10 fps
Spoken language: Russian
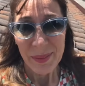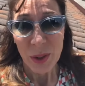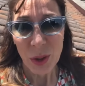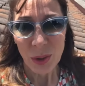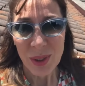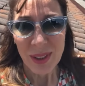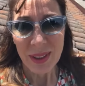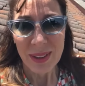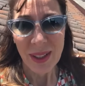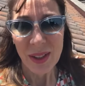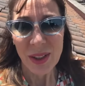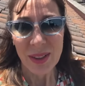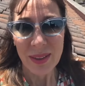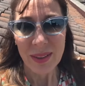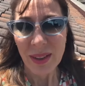Что делать дальше?
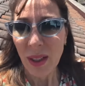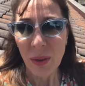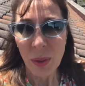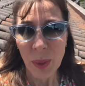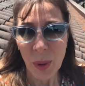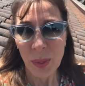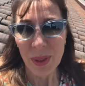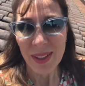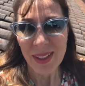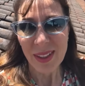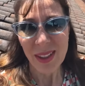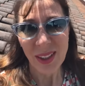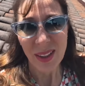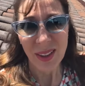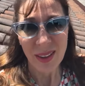Каково мое
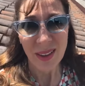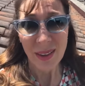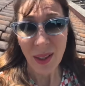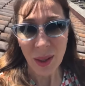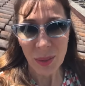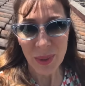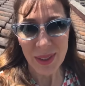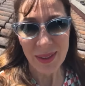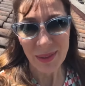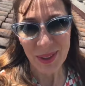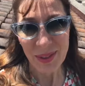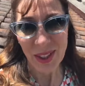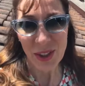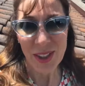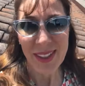предназначение? Как быть? Ведь вся
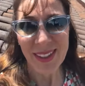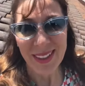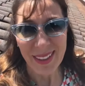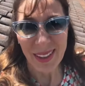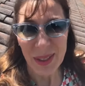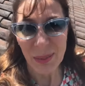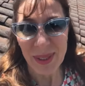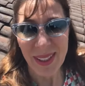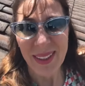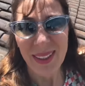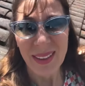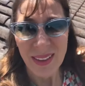жизнь осталась позади.